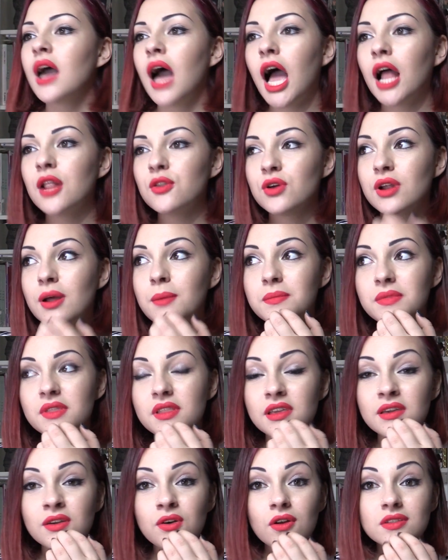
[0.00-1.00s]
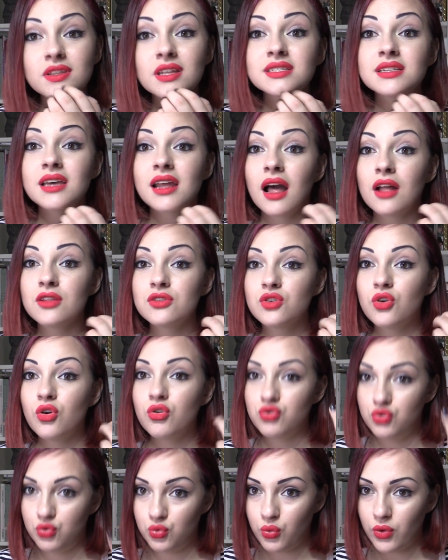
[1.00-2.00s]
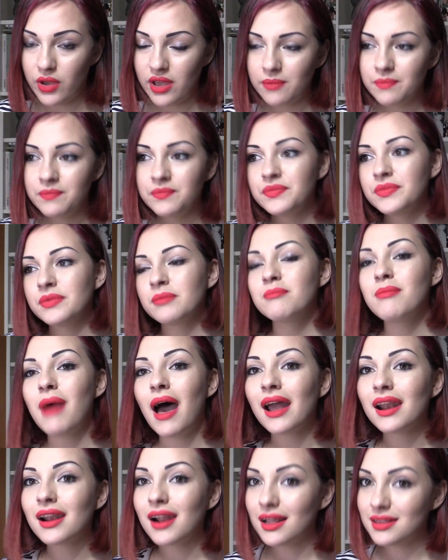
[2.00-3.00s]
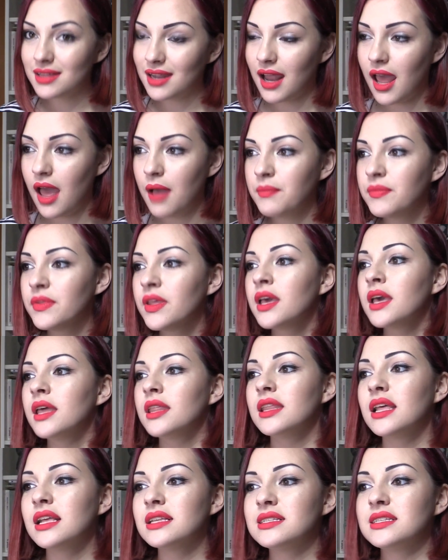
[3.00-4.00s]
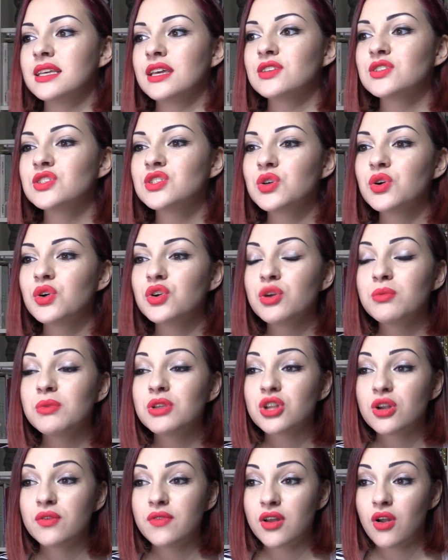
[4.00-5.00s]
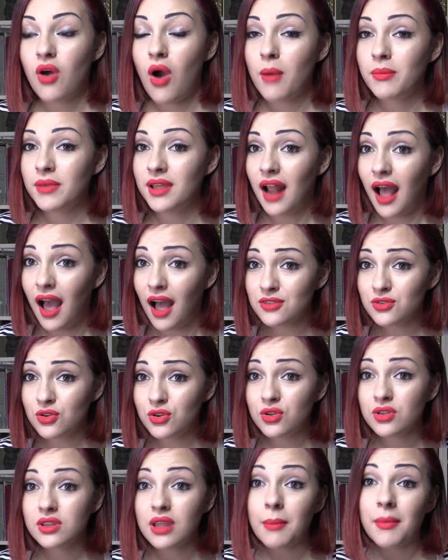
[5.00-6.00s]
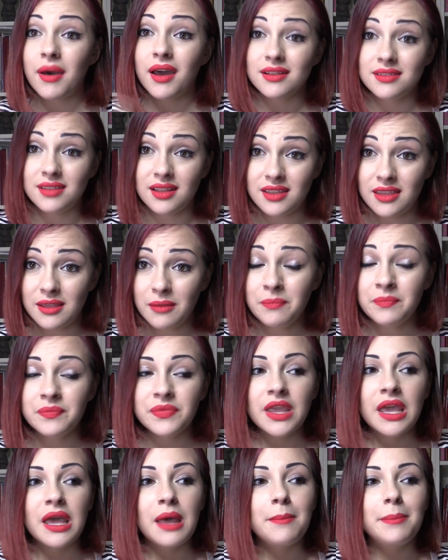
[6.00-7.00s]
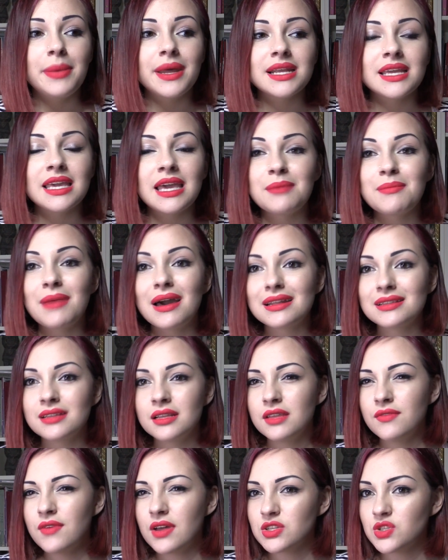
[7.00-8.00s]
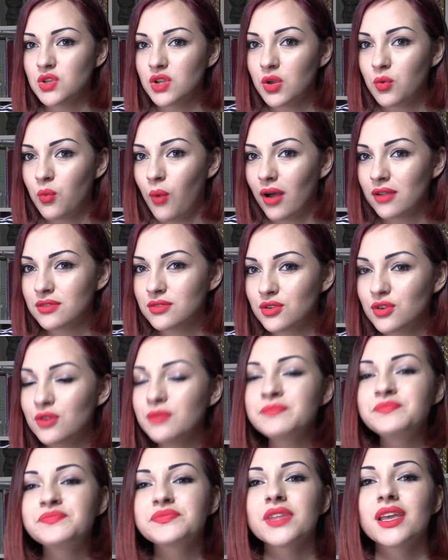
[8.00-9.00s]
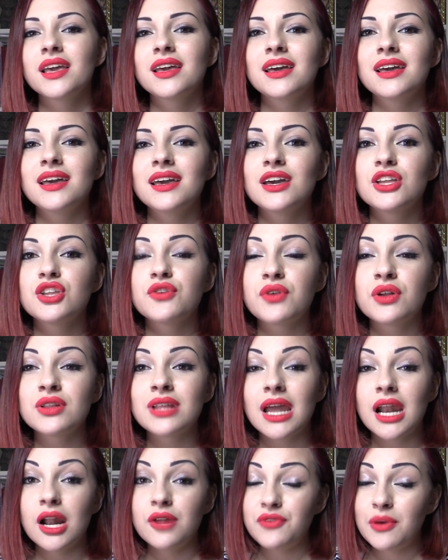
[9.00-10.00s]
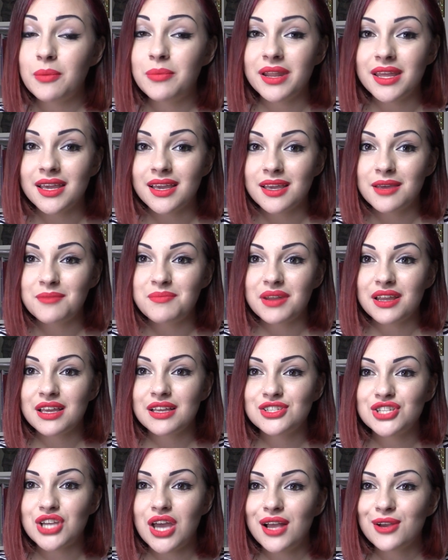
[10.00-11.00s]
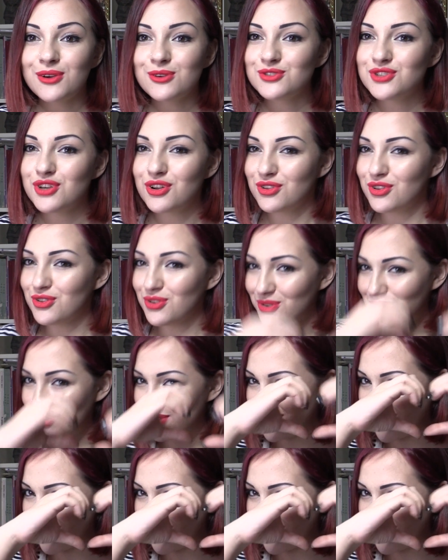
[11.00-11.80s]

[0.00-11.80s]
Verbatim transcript: Allora, gli incontri saranno due, barra 3, nel senso io mi troverò a Milano da martedì, perché martedì verso le 4 eh, dovrò andare alla Fabric perché c'è il concerto di Tokyo